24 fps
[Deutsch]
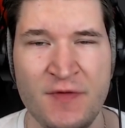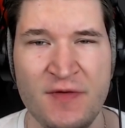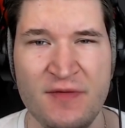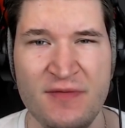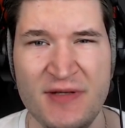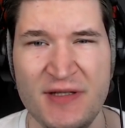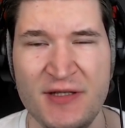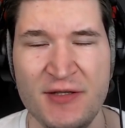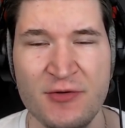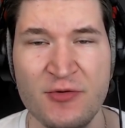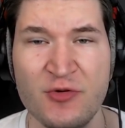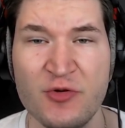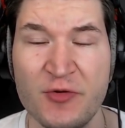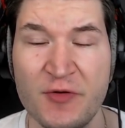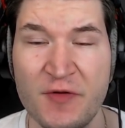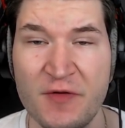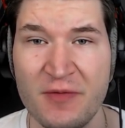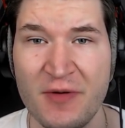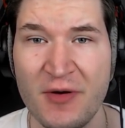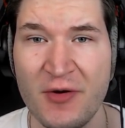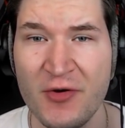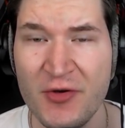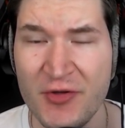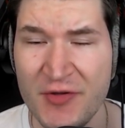Video. Und
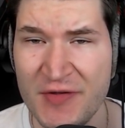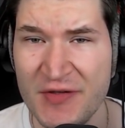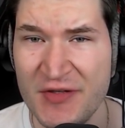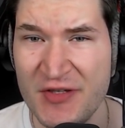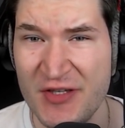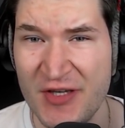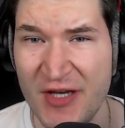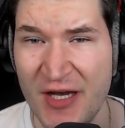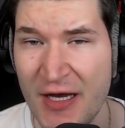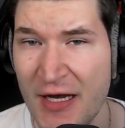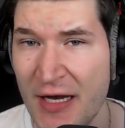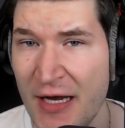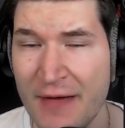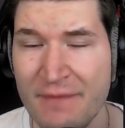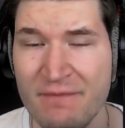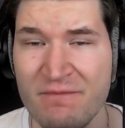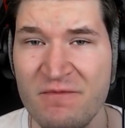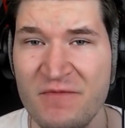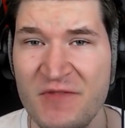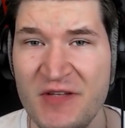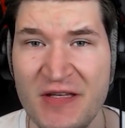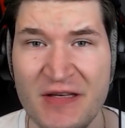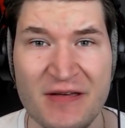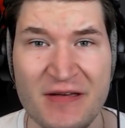zwar heute
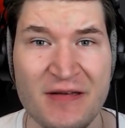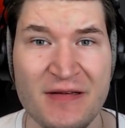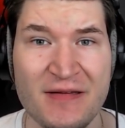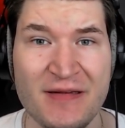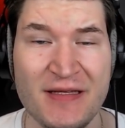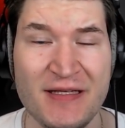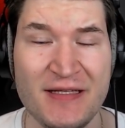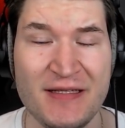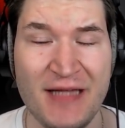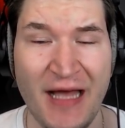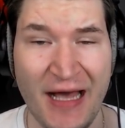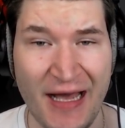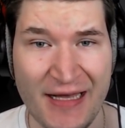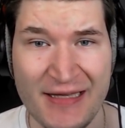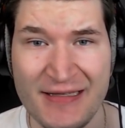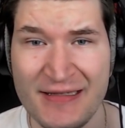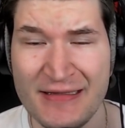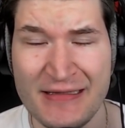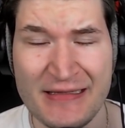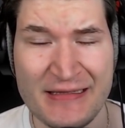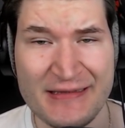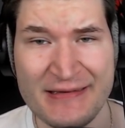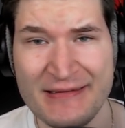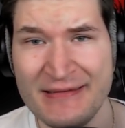haben wir nicht
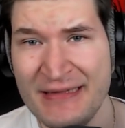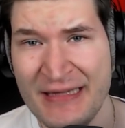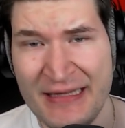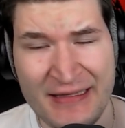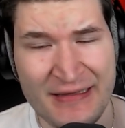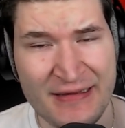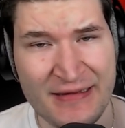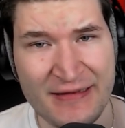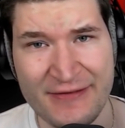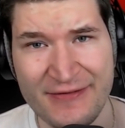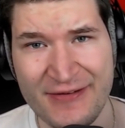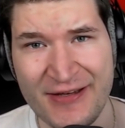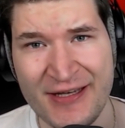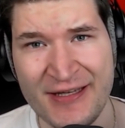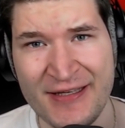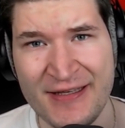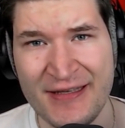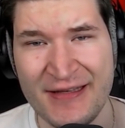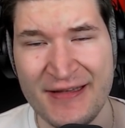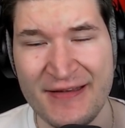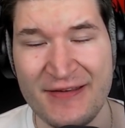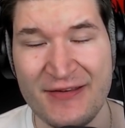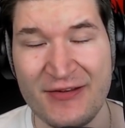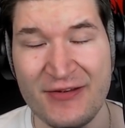einen, nicht
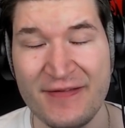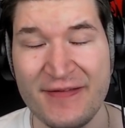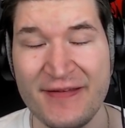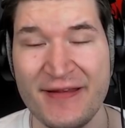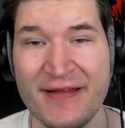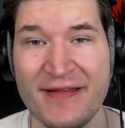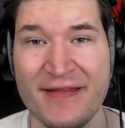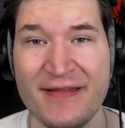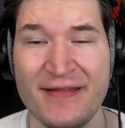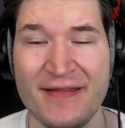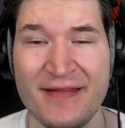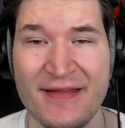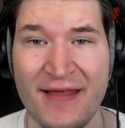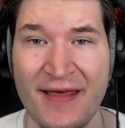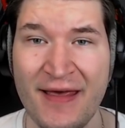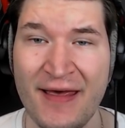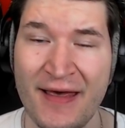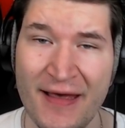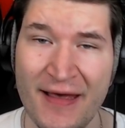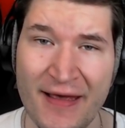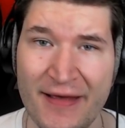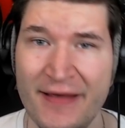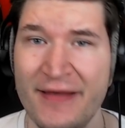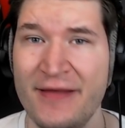zwei, sondern
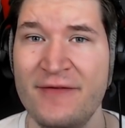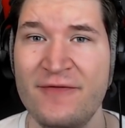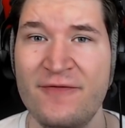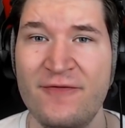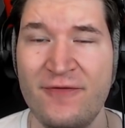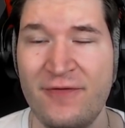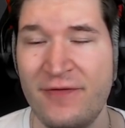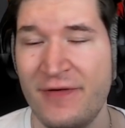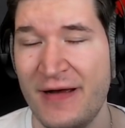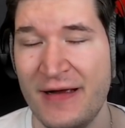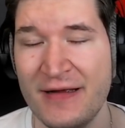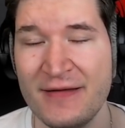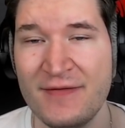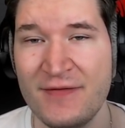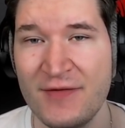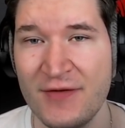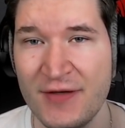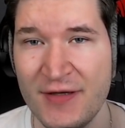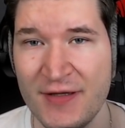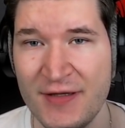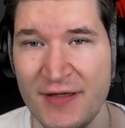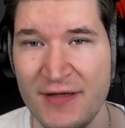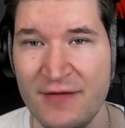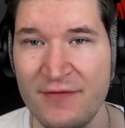drei
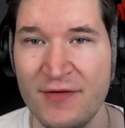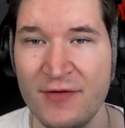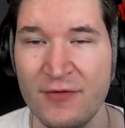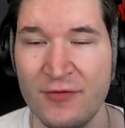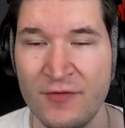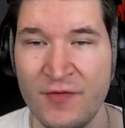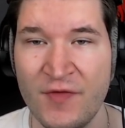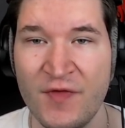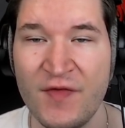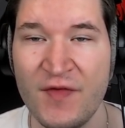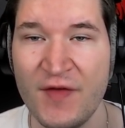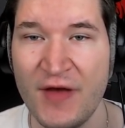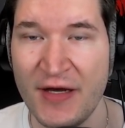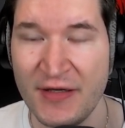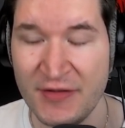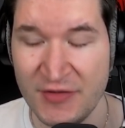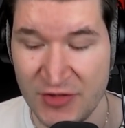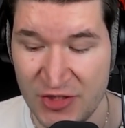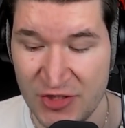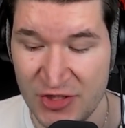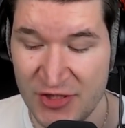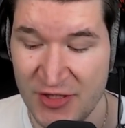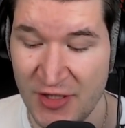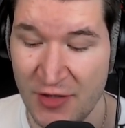Fahrzeuge, die wir uns
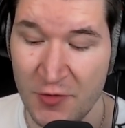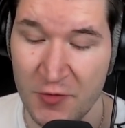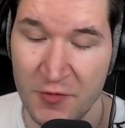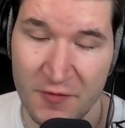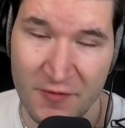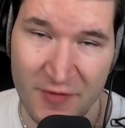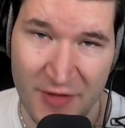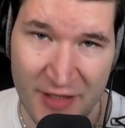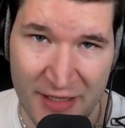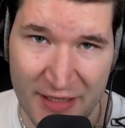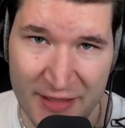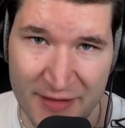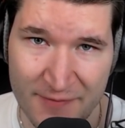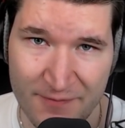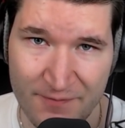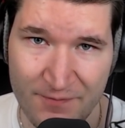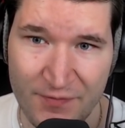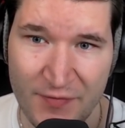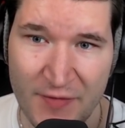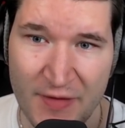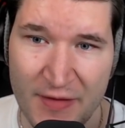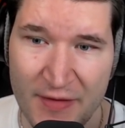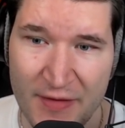anschauen werden.